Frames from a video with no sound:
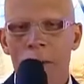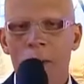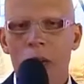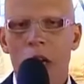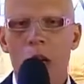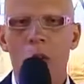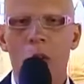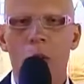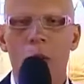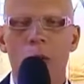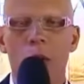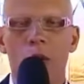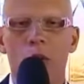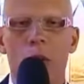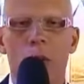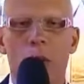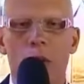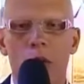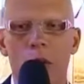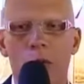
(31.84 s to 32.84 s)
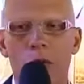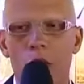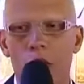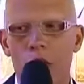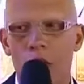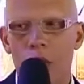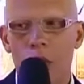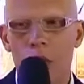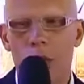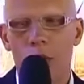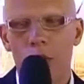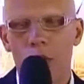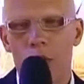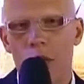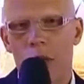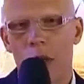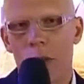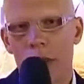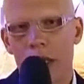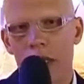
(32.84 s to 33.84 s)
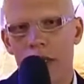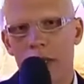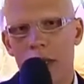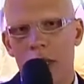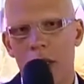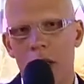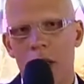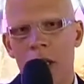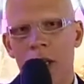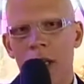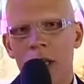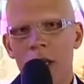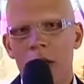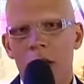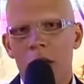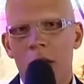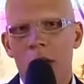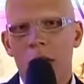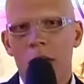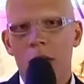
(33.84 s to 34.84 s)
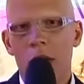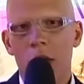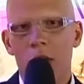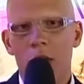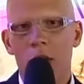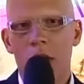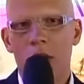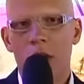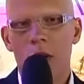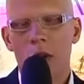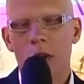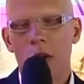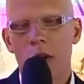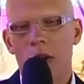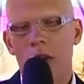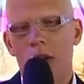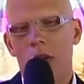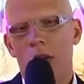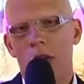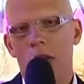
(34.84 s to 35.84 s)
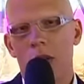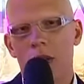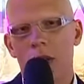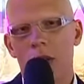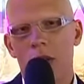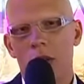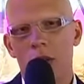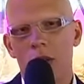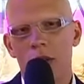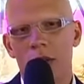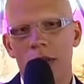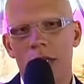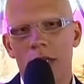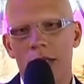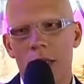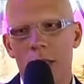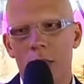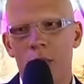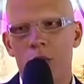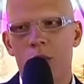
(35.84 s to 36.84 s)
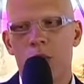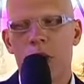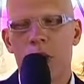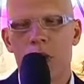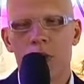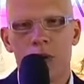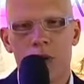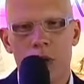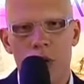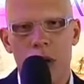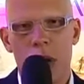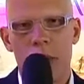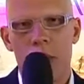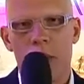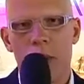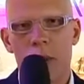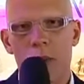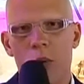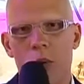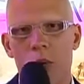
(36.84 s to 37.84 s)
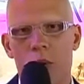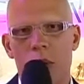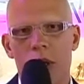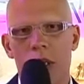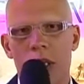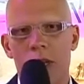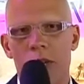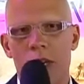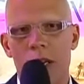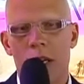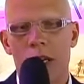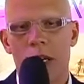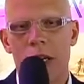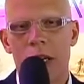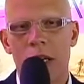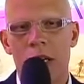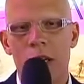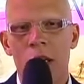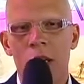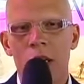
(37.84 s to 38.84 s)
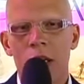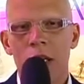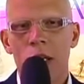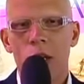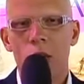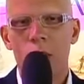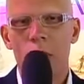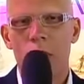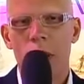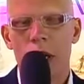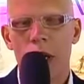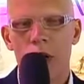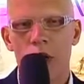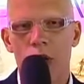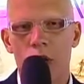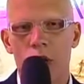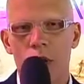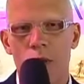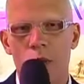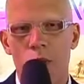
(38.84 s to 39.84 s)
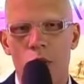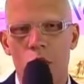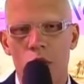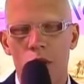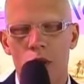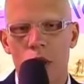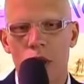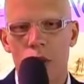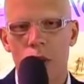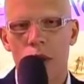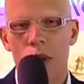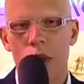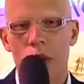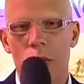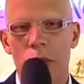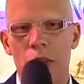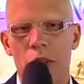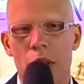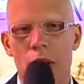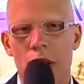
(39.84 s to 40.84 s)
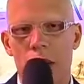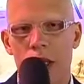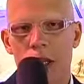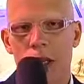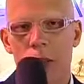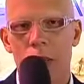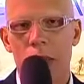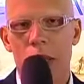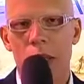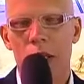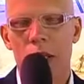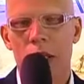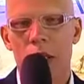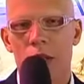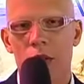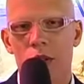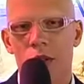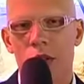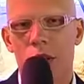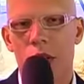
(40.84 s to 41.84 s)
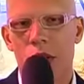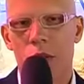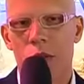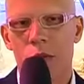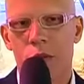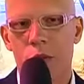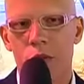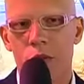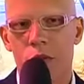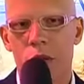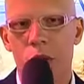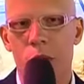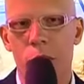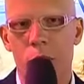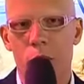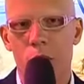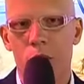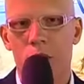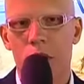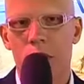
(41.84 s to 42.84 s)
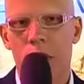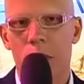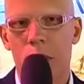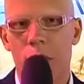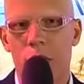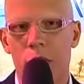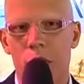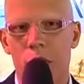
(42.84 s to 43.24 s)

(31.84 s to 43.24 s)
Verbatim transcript: È un momento un po' difficile, noi fortunatamente, e lo dico senza presunzione, continuiamo comunque ad avere i numeri che ci confortano, quindi aumenta la credibilità delle agenzie nei confronti dei prodotti idee per